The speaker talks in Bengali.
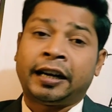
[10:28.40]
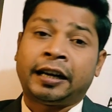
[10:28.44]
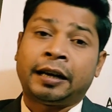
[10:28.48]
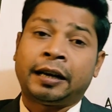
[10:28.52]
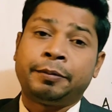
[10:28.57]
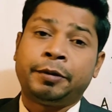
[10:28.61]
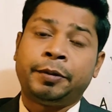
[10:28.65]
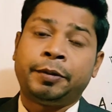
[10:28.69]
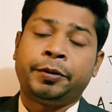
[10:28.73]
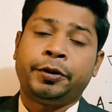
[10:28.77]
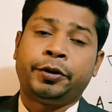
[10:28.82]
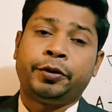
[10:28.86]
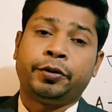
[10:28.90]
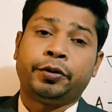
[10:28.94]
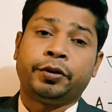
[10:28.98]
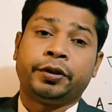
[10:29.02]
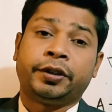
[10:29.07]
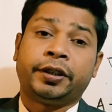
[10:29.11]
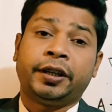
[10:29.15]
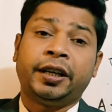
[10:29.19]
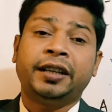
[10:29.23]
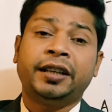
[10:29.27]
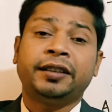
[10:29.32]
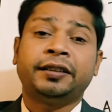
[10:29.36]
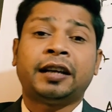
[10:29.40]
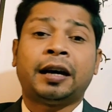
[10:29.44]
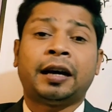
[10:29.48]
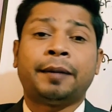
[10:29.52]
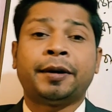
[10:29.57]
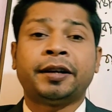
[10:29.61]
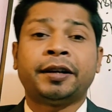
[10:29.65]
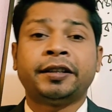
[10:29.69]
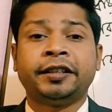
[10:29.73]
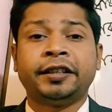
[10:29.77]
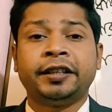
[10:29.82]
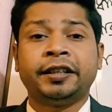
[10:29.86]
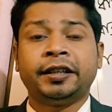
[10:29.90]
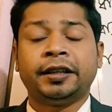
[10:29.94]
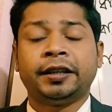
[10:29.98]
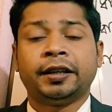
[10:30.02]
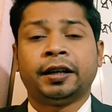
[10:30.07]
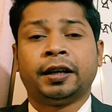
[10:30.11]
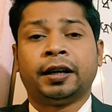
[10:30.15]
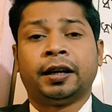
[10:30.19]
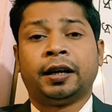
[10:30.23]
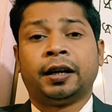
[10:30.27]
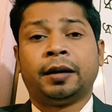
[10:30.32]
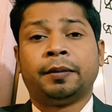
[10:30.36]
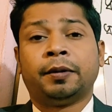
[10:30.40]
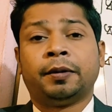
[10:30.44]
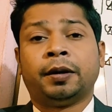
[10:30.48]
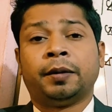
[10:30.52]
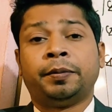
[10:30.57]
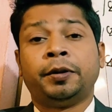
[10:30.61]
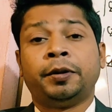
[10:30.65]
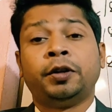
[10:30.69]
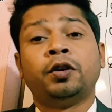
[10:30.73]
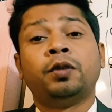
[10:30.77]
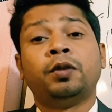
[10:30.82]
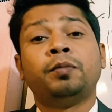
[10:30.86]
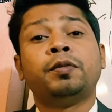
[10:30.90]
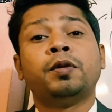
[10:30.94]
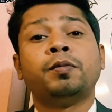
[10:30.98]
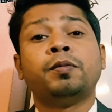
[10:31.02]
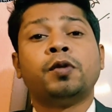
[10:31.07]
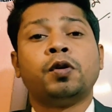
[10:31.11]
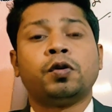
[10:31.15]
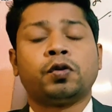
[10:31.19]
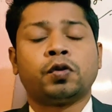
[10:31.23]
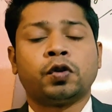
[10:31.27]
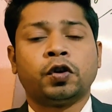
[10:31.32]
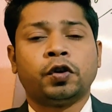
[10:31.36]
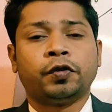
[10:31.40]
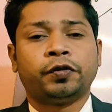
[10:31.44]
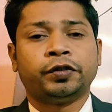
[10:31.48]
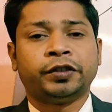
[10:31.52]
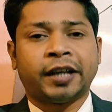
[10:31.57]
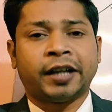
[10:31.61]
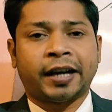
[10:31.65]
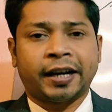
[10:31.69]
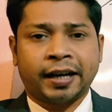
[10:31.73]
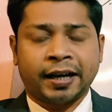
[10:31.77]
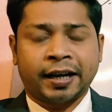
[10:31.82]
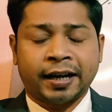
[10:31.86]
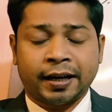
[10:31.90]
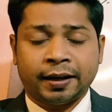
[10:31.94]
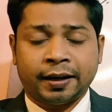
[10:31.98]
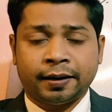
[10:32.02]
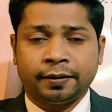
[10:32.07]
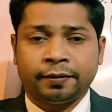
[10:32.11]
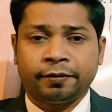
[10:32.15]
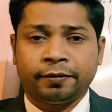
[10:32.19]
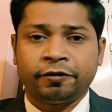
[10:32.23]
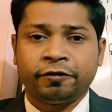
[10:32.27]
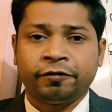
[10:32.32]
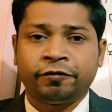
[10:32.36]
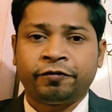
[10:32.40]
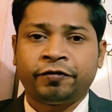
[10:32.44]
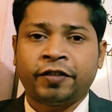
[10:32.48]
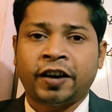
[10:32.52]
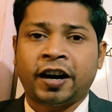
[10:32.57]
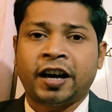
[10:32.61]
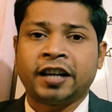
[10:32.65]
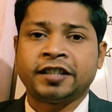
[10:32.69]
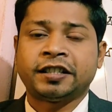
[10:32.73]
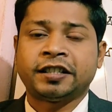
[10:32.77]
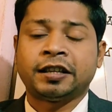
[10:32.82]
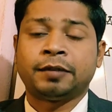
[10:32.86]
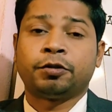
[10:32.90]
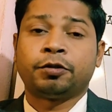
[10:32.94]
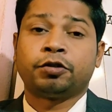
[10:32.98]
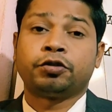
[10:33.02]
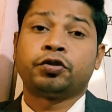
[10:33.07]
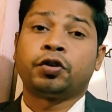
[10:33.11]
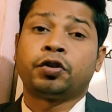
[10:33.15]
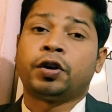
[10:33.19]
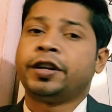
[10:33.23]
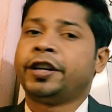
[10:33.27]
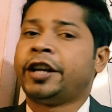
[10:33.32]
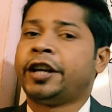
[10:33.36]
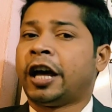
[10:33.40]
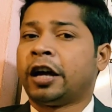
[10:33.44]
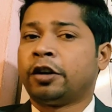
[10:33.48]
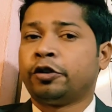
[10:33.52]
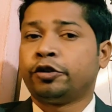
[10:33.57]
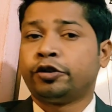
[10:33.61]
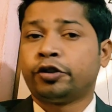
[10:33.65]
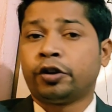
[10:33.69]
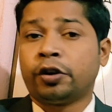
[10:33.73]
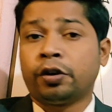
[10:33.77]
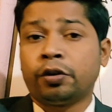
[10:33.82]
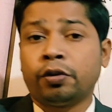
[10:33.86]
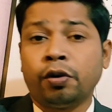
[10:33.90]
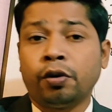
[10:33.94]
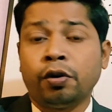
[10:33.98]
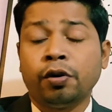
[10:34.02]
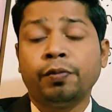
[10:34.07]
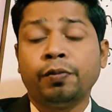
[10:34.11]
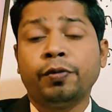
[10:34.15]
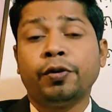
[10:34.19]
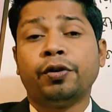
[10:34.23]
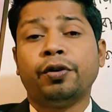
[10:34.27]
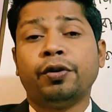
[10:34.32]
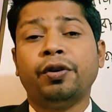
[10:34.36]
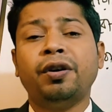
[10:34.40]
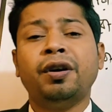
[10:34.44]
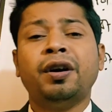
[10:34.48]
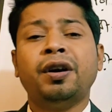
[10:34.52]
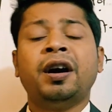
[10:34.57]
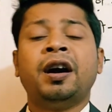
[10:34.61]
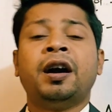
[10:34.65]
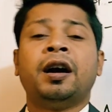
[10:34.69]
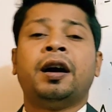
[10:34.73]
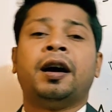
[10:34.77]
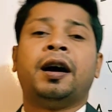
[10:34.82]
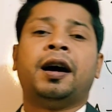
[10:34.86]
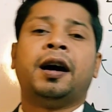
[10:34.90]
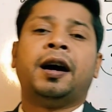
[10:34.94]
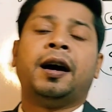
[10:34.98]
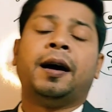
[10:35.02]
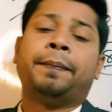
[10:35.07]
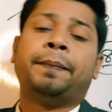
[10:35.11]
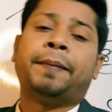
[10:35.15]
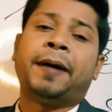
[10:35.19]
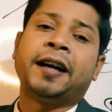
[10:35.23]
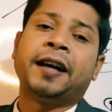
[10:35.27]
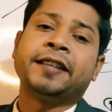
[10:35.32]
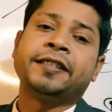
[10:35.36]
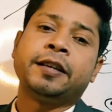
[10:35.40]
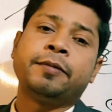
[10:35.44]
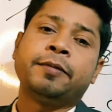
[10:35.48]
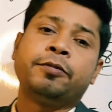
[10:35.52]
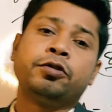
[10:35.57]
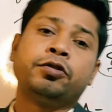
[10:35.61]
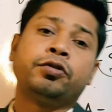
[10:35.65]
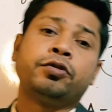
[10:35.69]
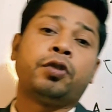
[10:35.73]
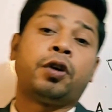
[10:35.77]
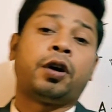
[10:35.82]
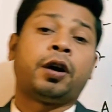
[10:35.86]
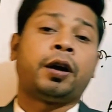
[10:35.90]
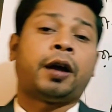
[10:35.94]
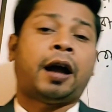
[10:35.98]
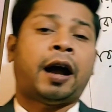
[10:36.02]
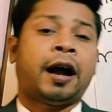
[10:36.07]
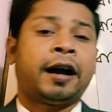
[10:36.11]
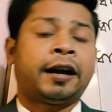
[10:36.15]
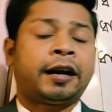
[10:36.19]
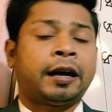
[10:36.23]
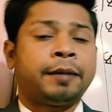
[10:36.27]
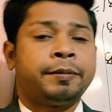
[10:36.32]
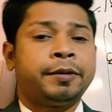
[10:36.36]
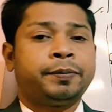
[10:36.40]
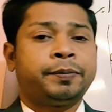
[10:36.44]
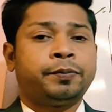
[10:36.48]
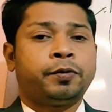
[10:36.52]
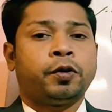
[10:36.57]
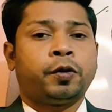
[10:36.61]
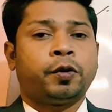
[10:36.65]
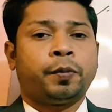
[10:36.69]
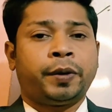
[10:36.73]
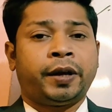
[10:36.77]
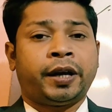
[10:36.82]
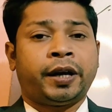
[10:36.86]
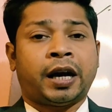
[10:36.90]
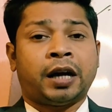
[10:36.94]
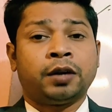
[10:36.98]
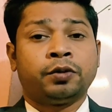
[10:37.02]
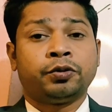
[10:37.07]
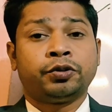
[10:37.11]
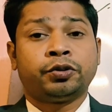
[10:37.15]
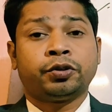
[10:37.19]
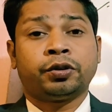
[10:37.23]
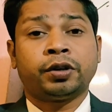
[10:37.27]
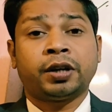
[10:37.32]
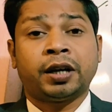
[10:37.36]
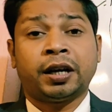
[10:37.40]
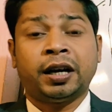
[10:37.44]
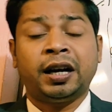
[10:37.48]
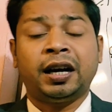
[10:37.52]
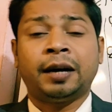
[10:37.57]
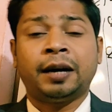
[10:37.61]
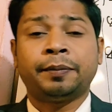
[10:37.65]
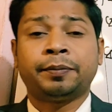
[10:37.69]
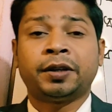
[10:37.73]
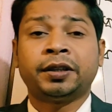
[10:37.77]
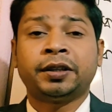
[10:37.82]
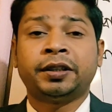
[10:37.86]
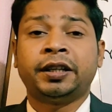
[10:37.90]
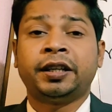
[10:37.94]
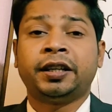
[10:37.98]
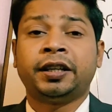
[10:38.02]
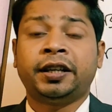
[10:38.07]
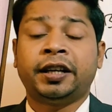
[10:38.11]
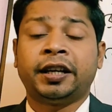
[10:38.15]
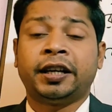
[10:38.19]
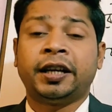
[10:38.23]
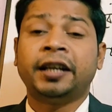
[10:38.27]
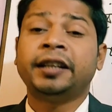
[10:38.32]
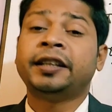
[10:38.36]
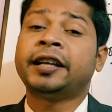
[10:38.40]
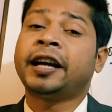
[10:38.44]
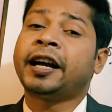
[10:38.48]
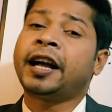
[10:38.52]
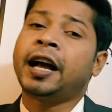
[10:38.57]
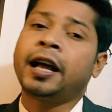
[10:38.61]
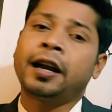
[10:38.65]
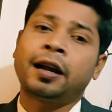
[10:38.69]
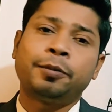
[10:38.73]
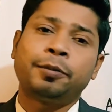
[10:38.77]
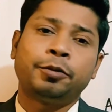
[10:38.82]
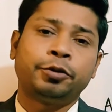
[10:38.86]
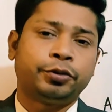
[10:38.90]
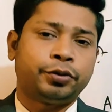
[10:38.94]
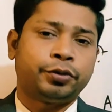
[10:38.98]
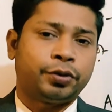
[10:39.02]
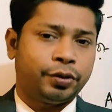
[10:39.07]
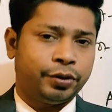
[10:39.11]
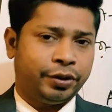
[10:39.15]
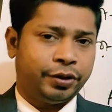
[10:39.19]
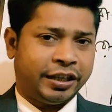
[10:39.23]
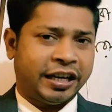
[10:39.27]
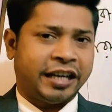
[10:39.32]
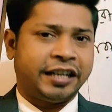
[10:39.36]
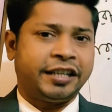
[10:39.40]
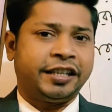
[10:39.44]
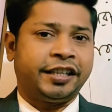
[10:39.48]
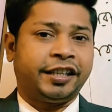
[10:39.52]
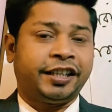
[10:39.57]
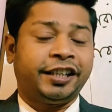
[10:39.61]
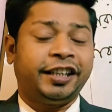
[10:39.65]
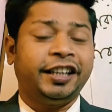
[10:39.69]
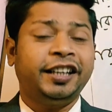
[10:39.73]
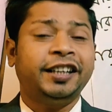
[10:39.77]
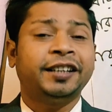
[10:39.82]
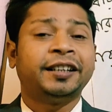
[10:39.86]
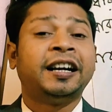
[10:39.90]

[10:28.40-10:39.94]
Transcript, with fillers: আগামী ভিডিওতে তামাদি বিলম্ব মৌকুফ দ্বারা পাঁচ এবং ছয় নিয়ে আলোচনা করব পাঁচ এবং ছয় আগামী পর্বে আলোচনা আপনাদেরকে দেখার আমন্ত্রণ জানিয়ে